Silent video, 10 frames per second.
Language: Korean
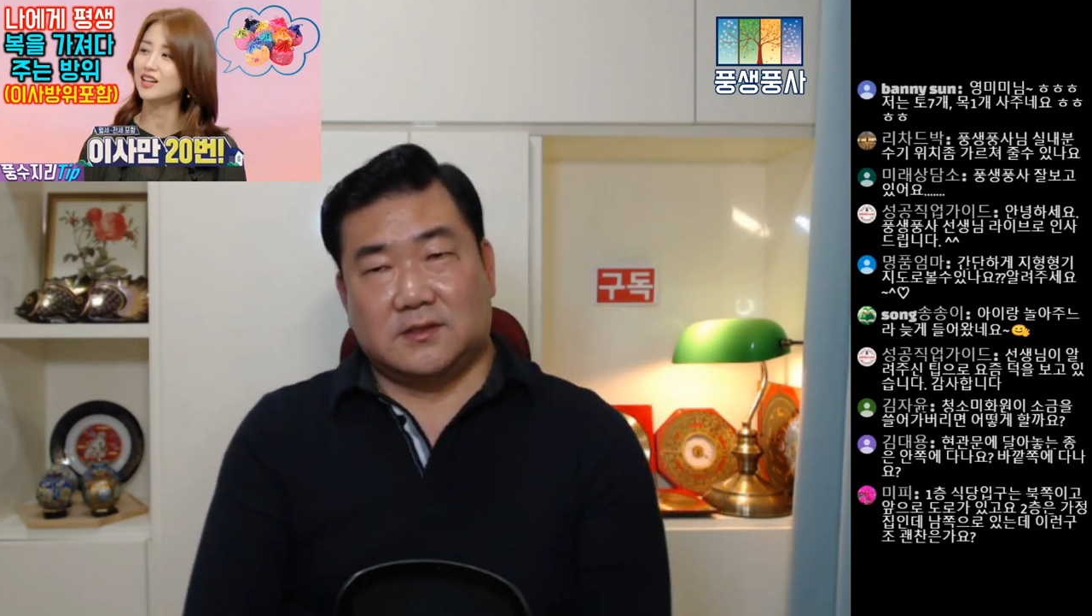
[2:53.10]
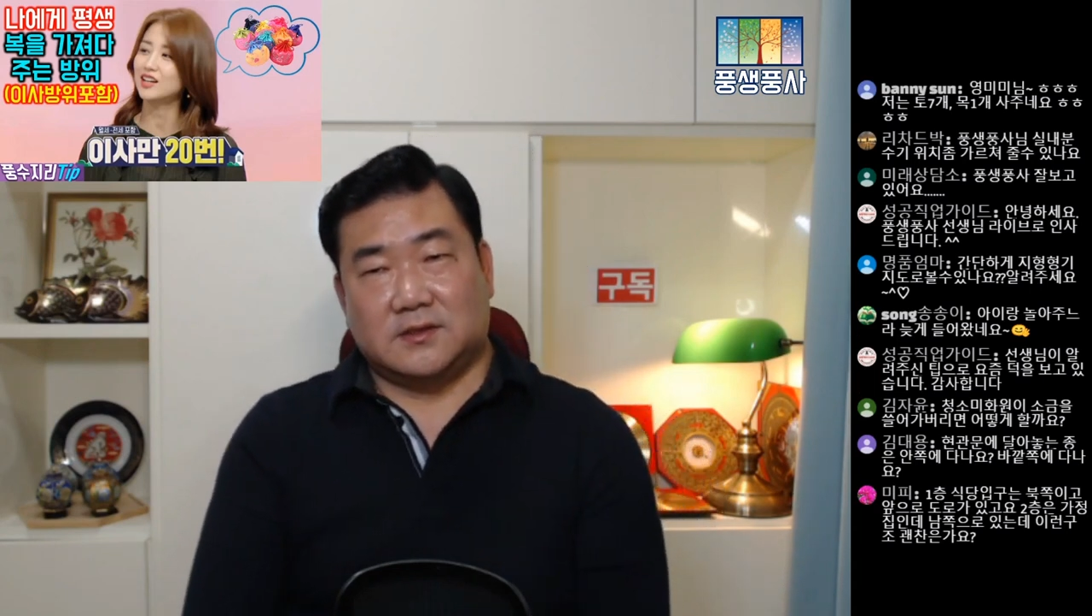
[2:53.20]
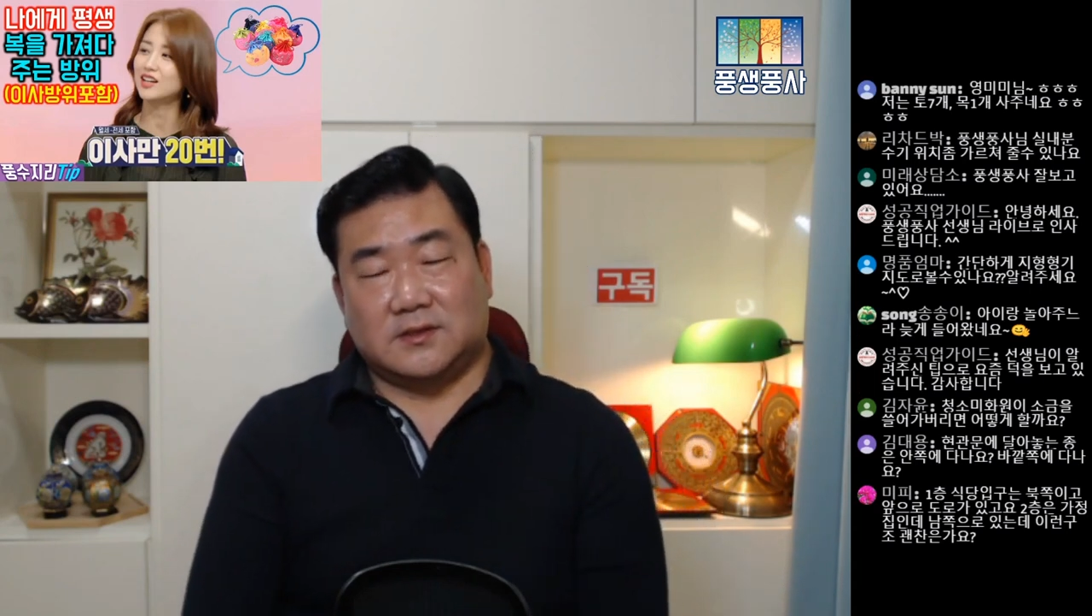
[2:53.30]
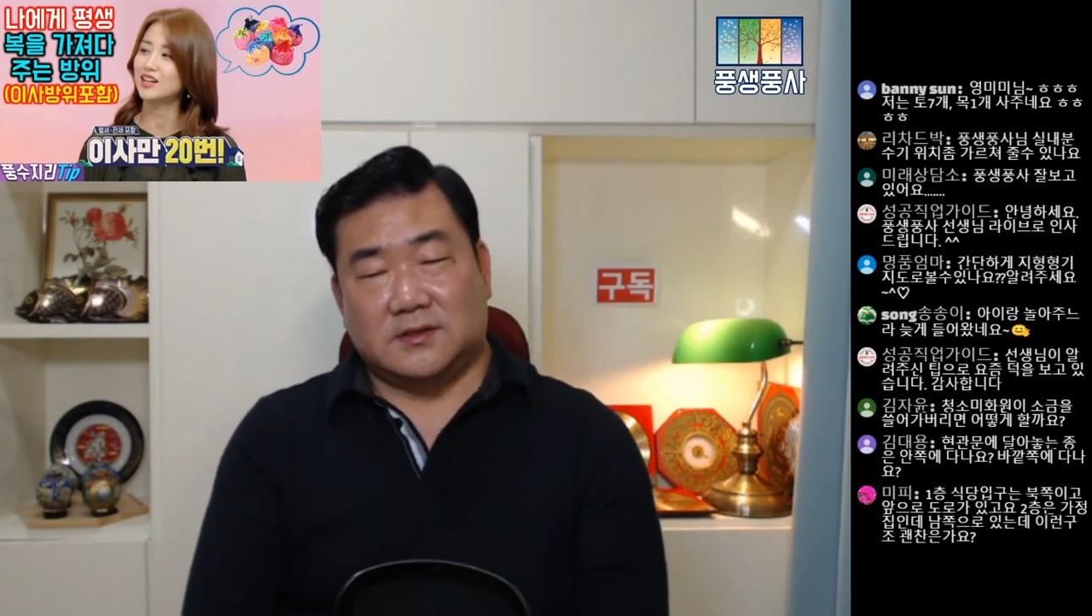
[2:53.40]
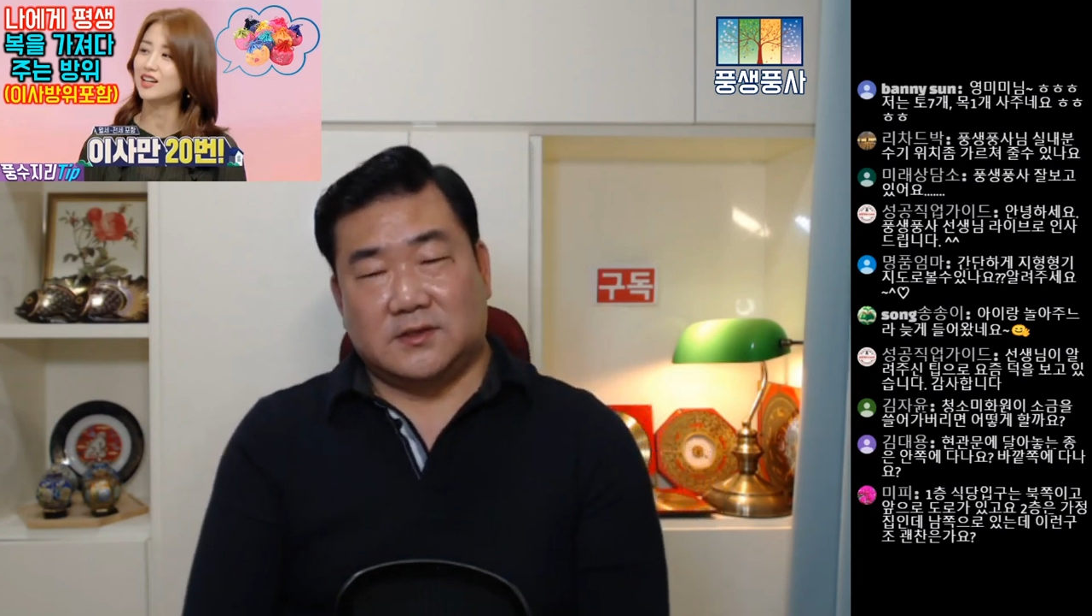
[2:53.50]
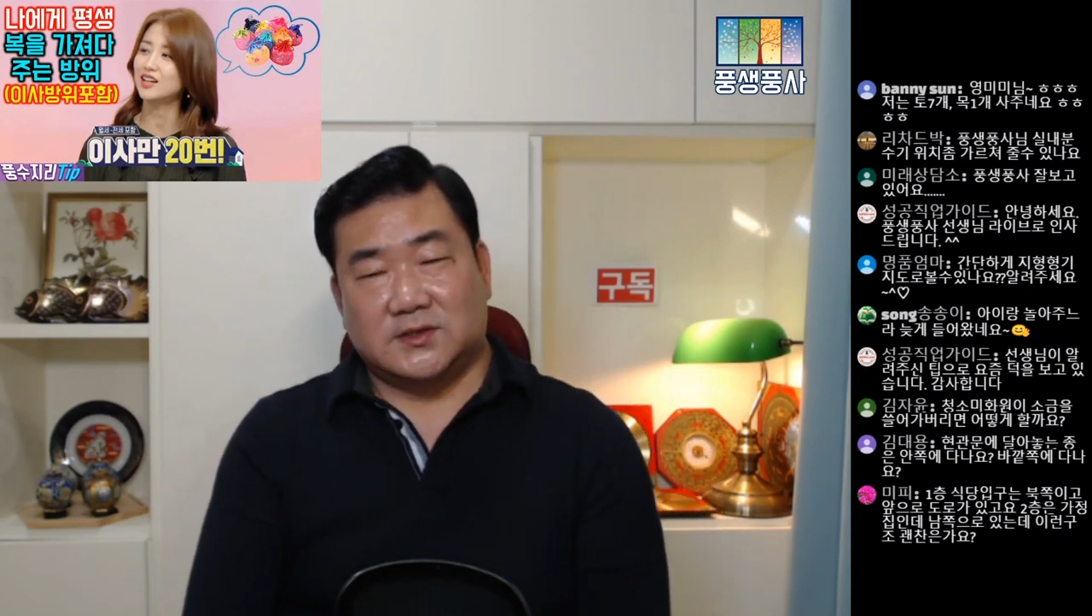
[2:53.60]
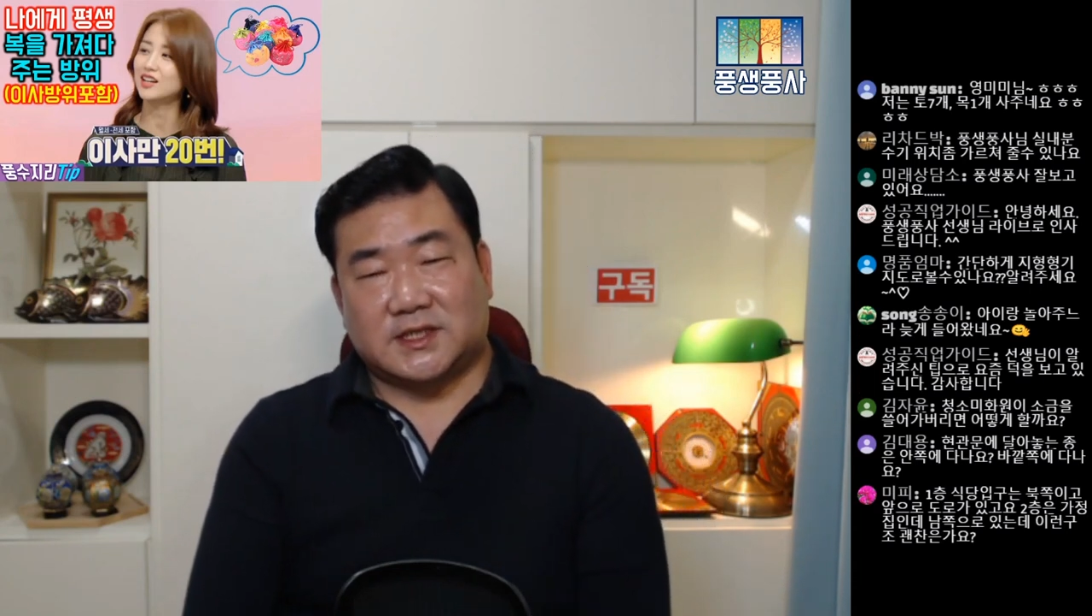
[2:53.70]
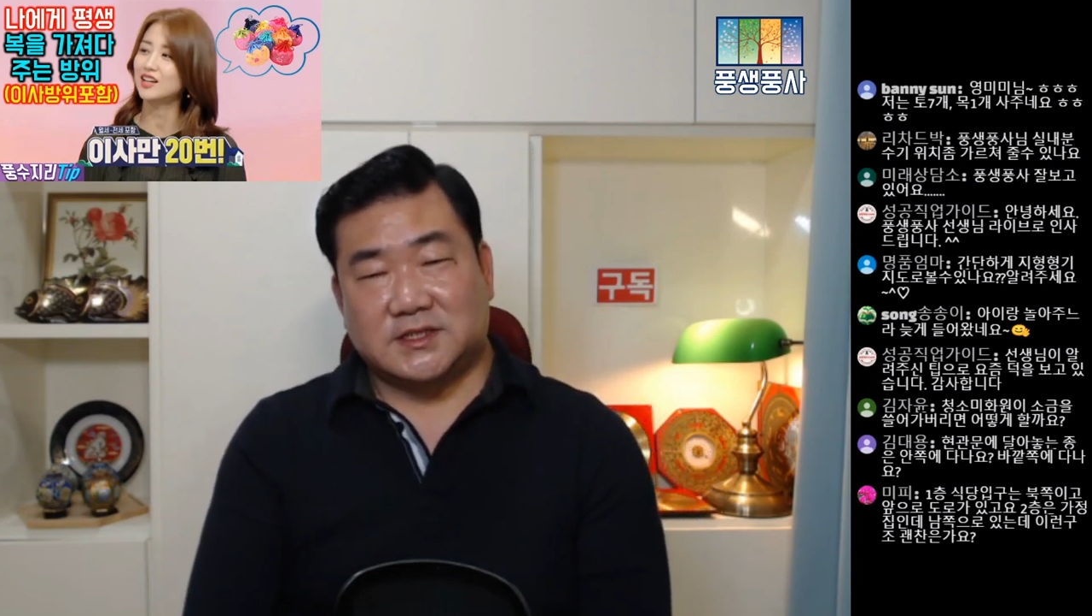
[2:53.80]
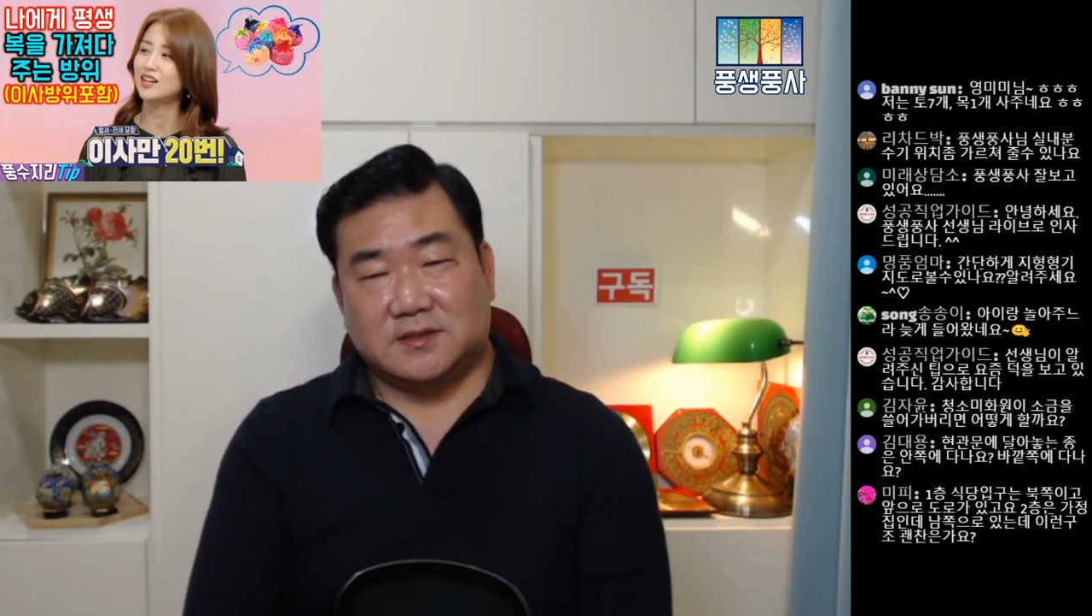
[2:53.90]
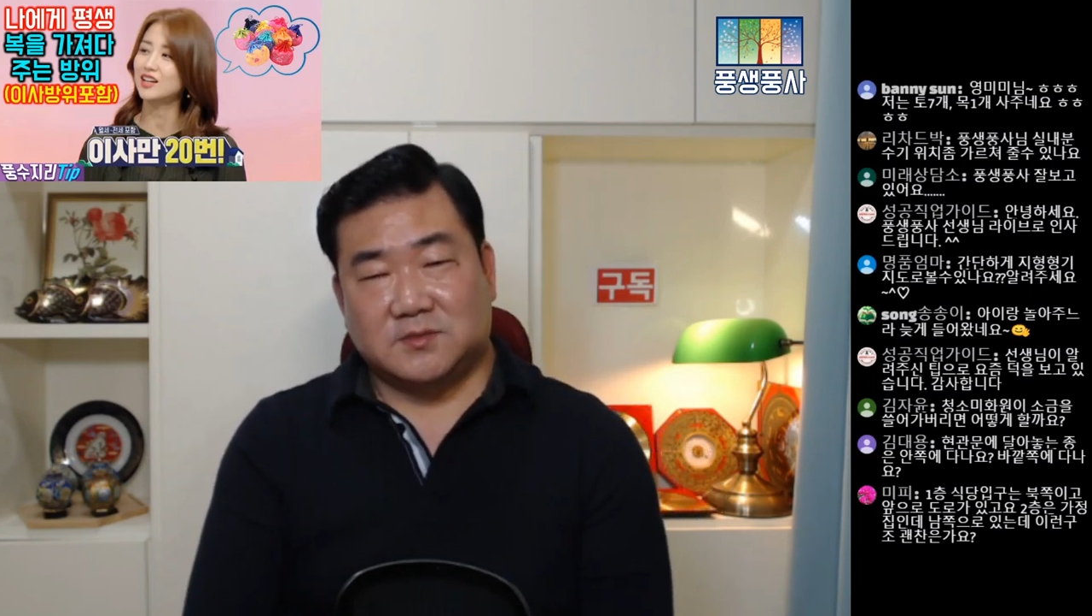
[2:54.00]
어,
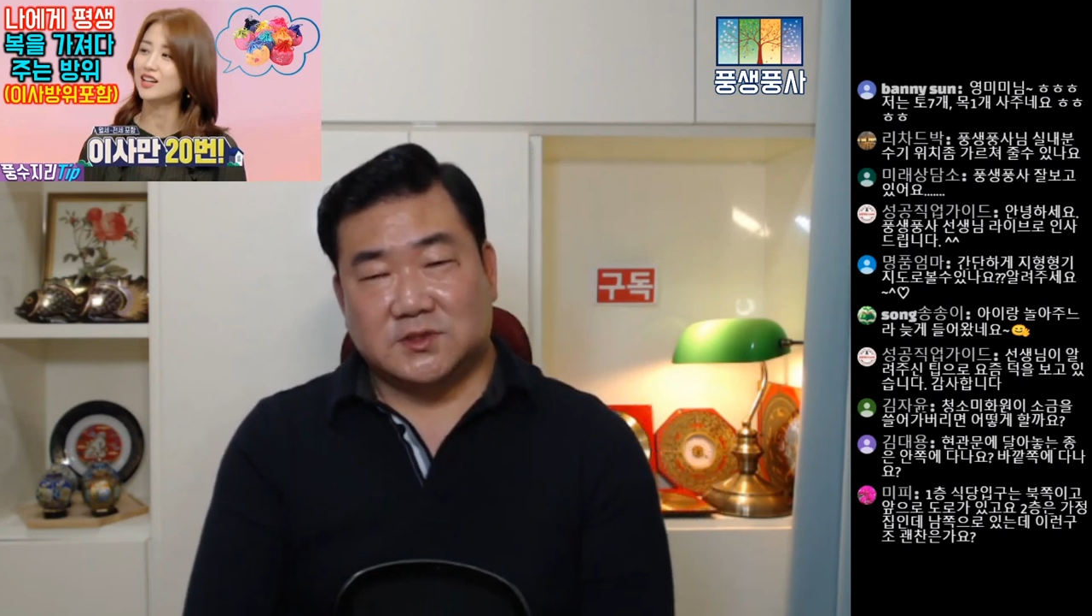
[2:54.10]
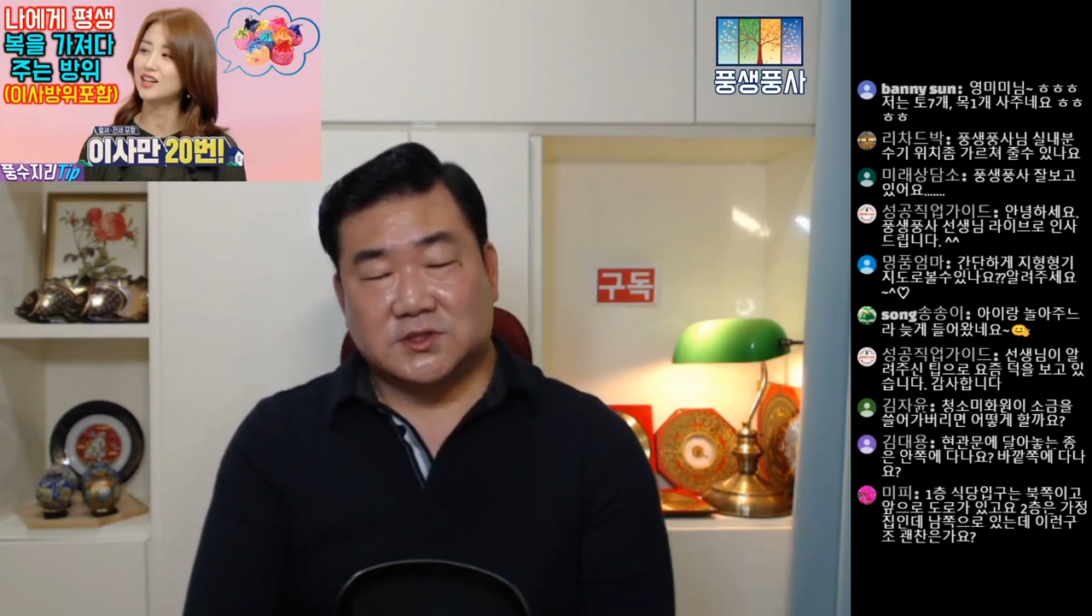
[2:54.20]
사실은 뭐